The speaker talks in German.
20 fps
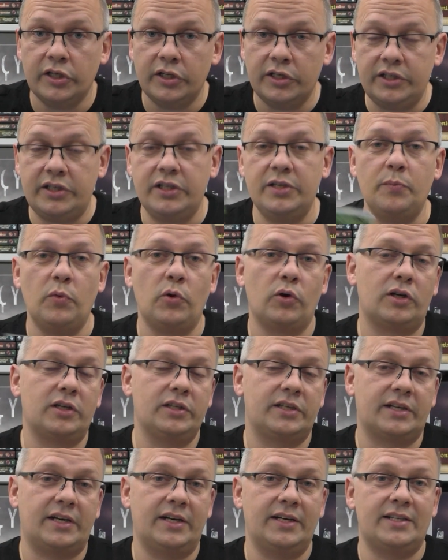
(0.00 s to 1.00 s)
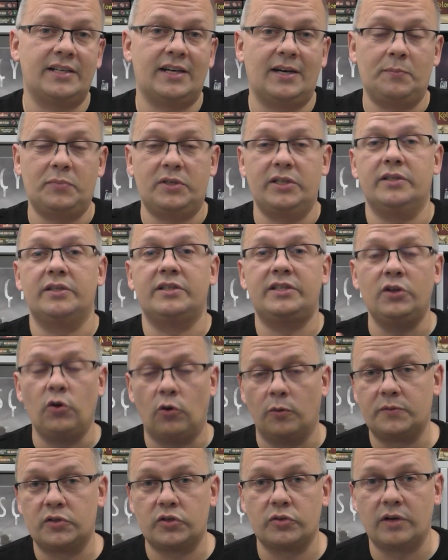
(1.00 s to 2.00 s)
Die Möglichkeit habt ihr, die
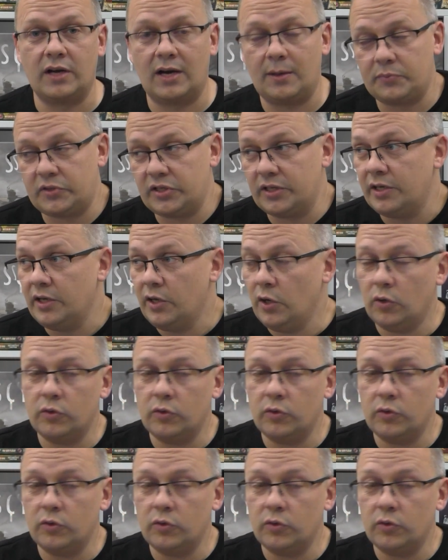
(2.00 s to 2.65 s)
Option habt ihr